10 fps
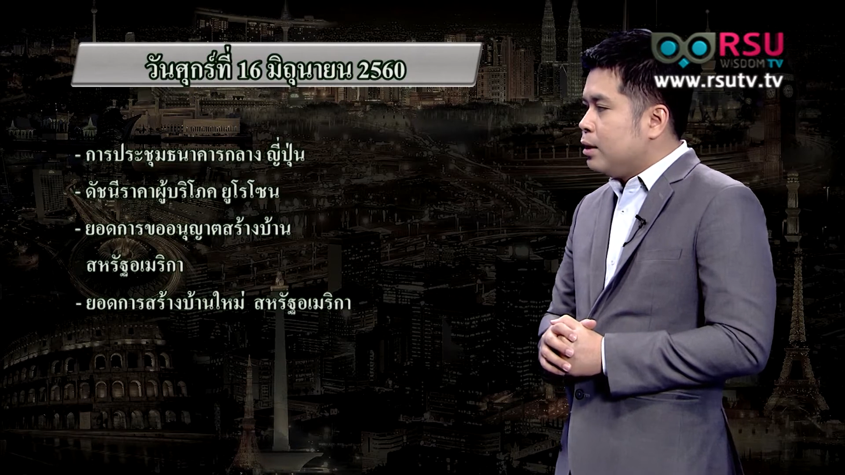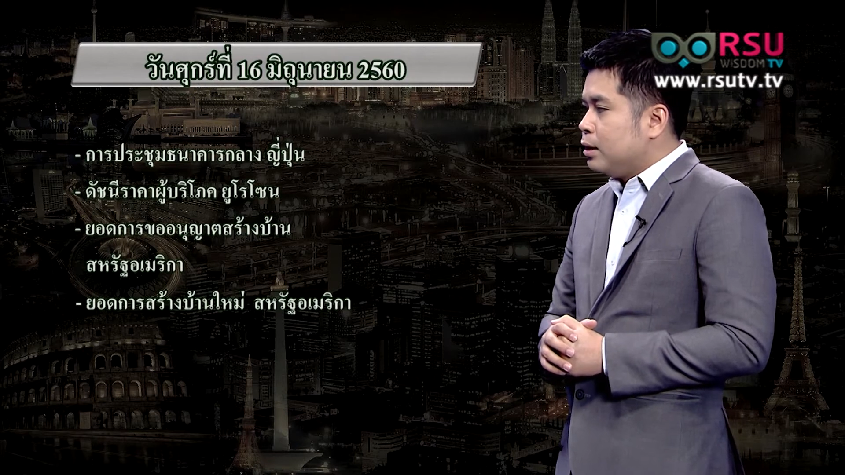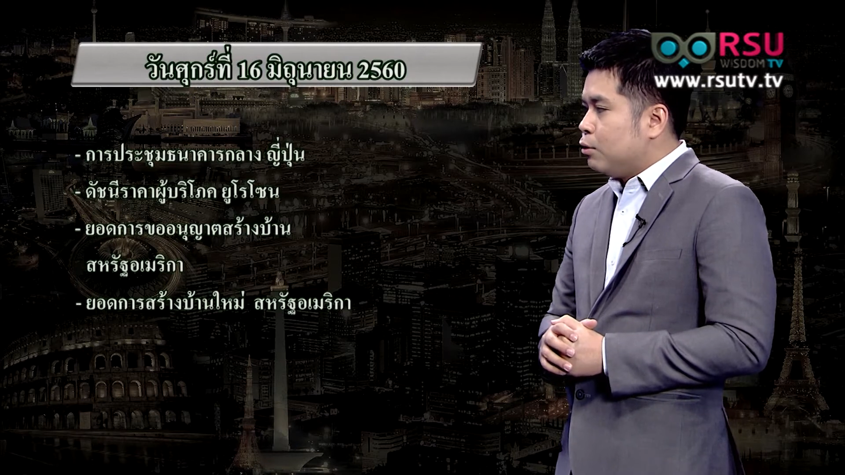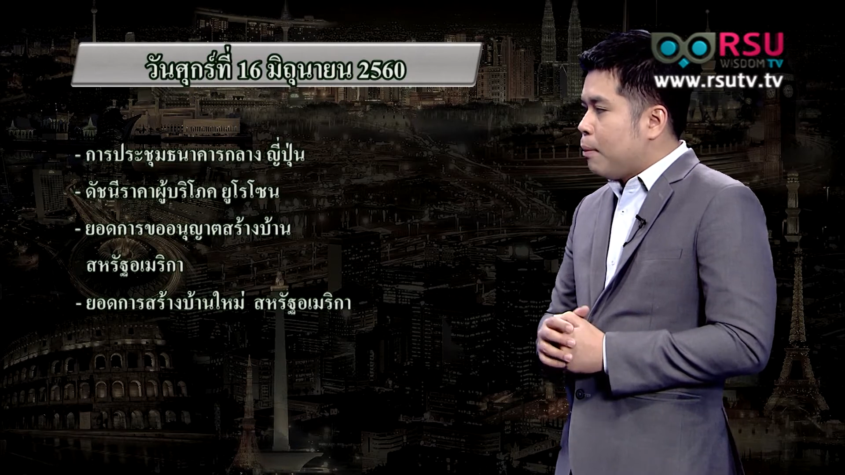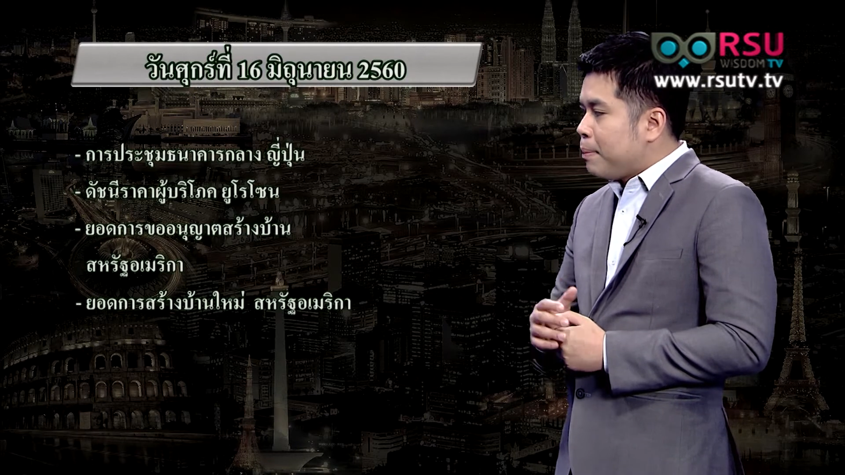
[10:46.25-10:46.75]

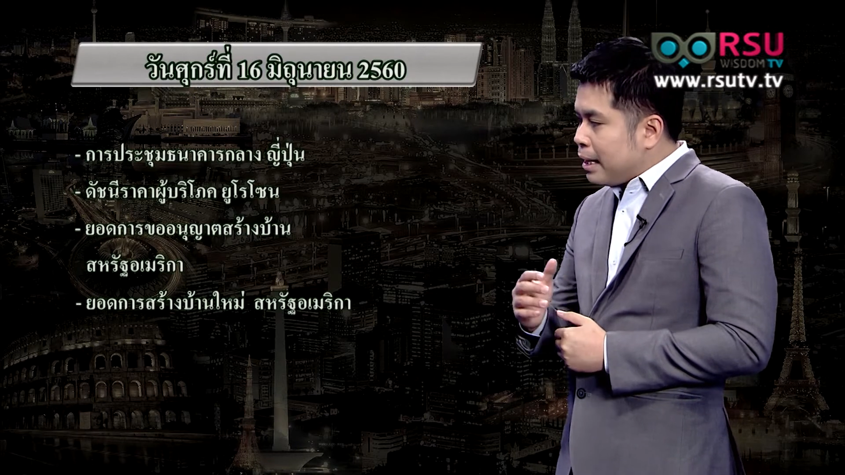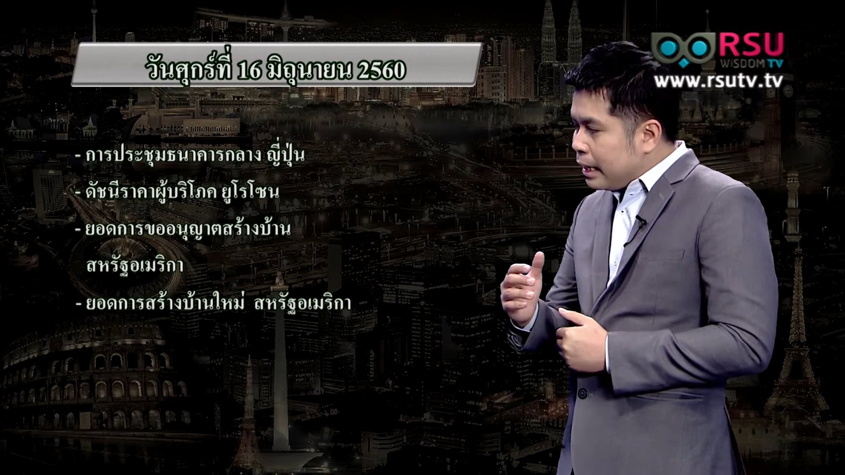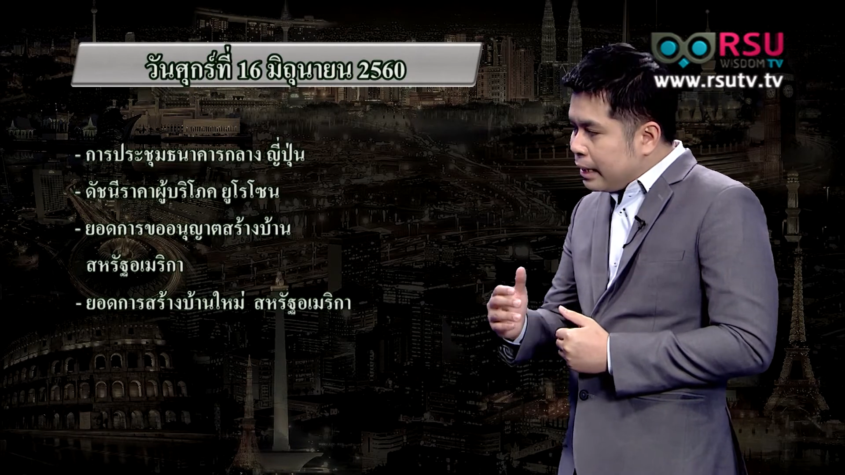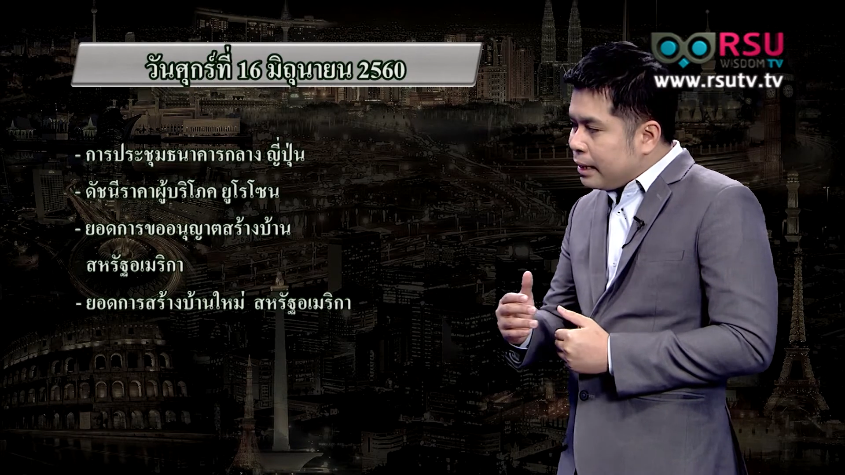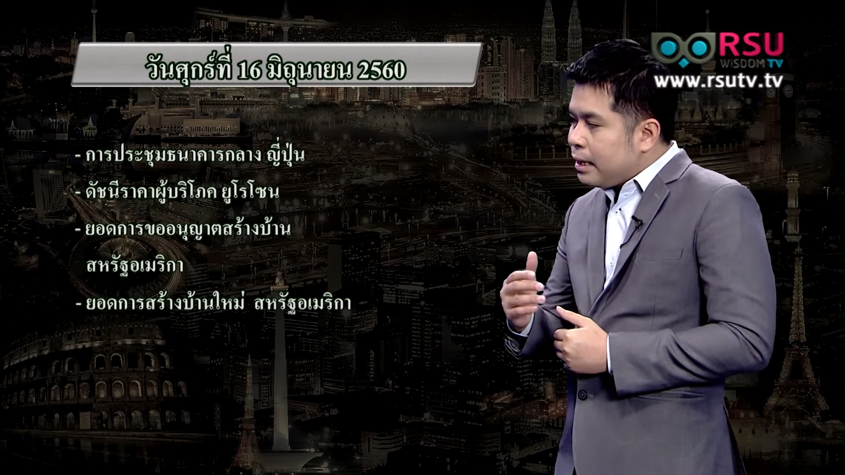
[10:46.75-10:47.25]
ถือว่าเป็น
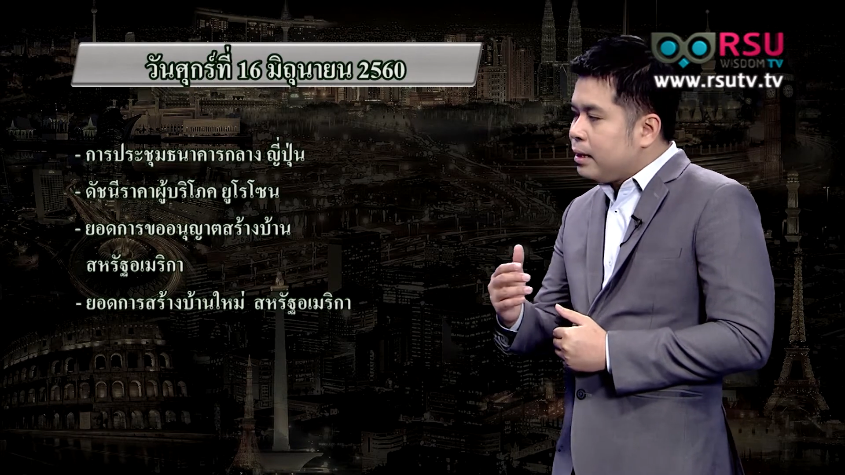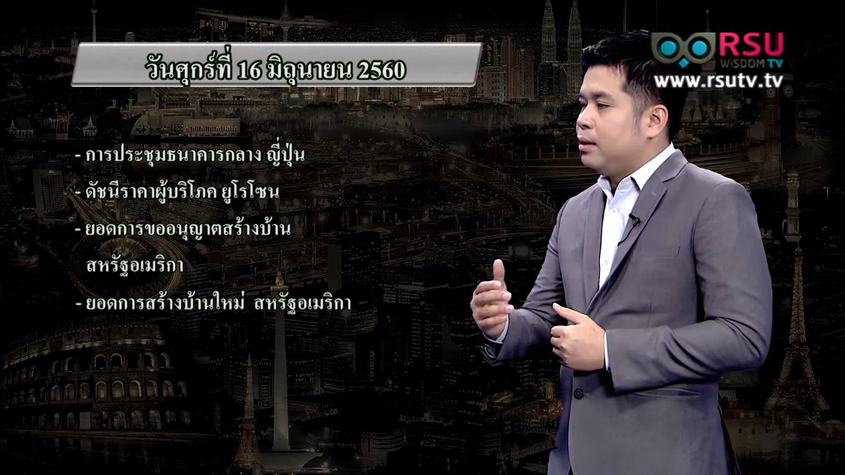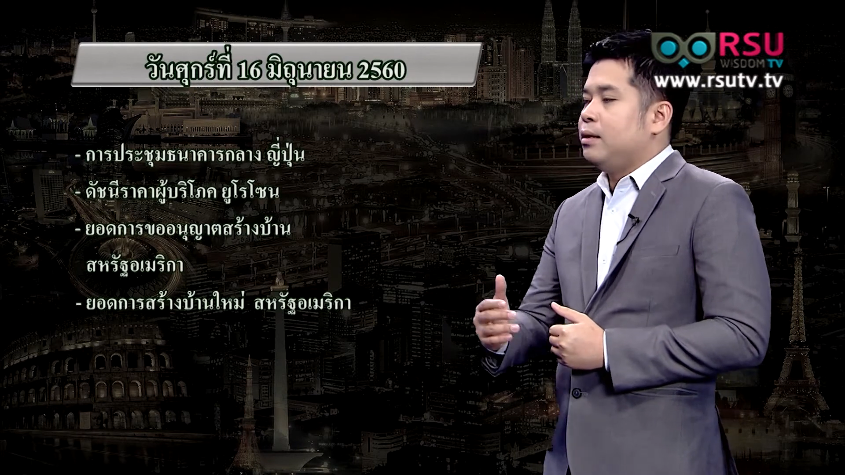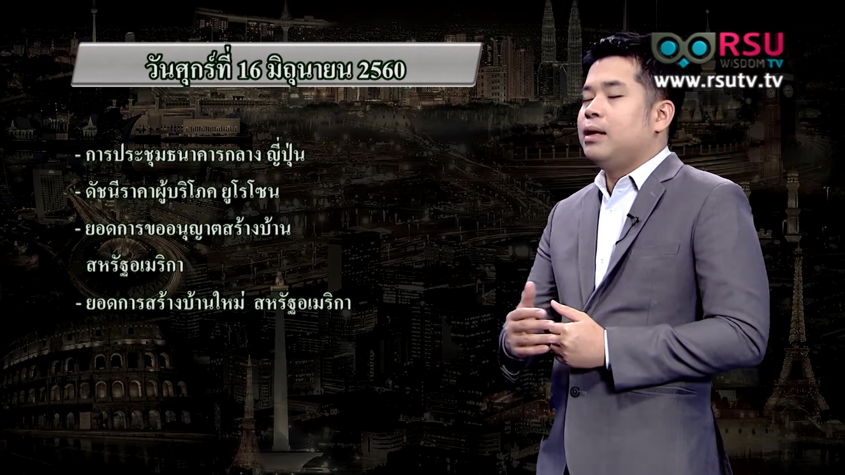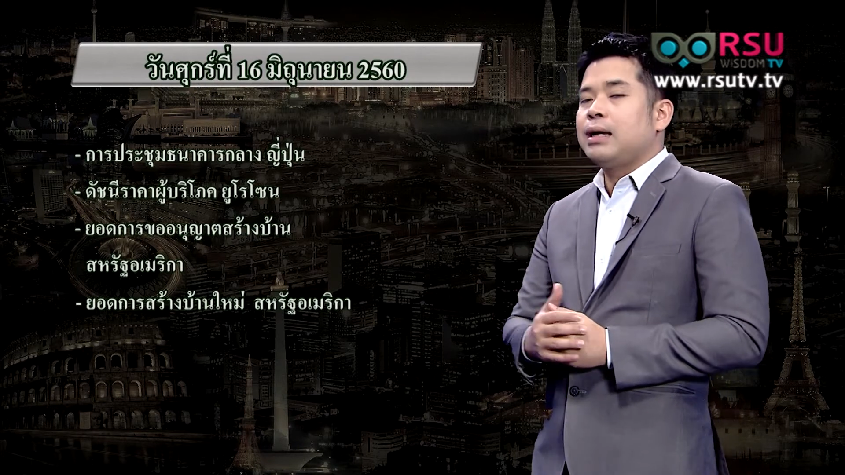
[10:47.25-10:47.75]
leading
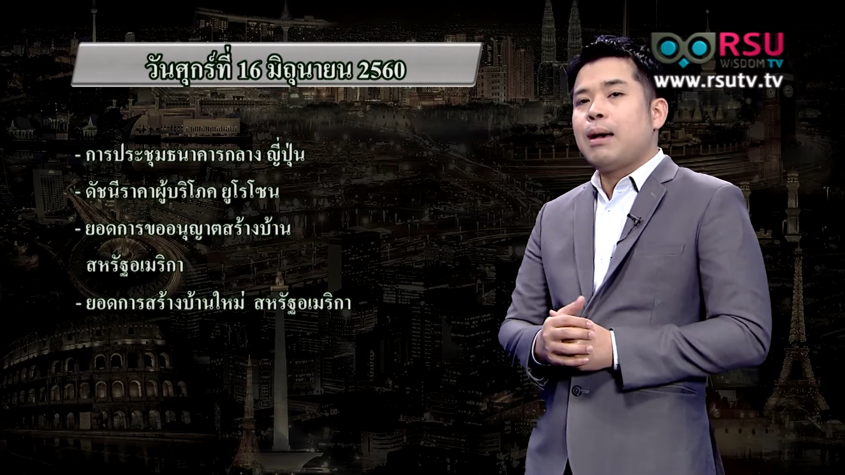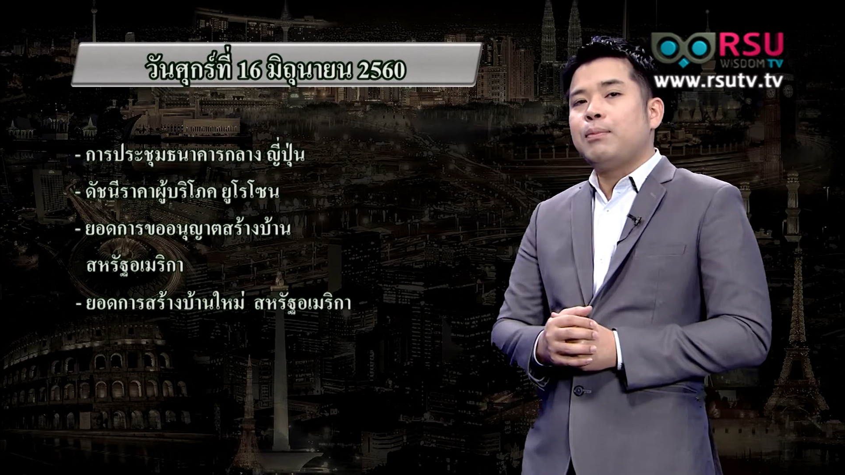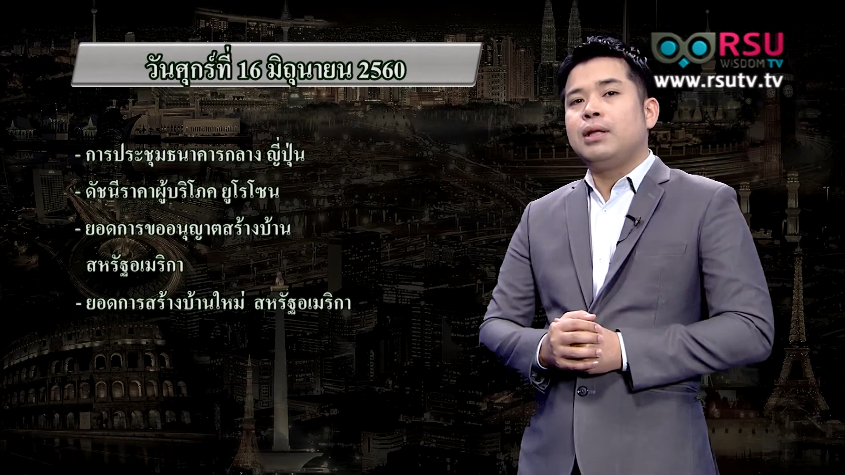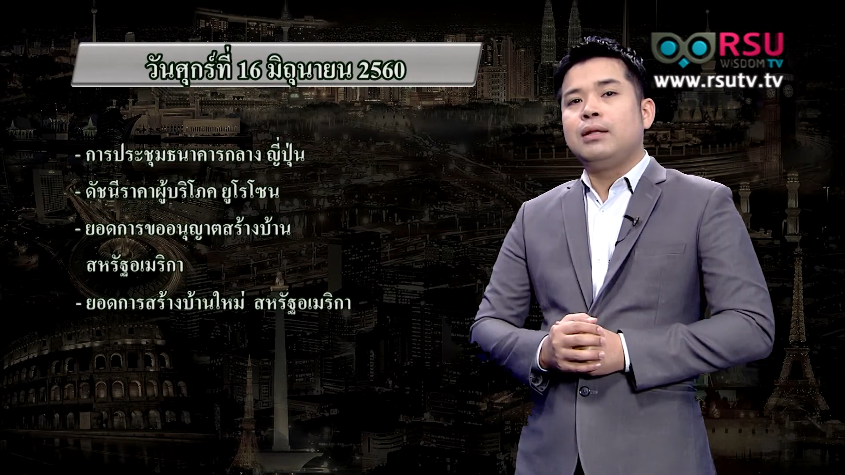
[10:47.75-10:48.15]
นะครับ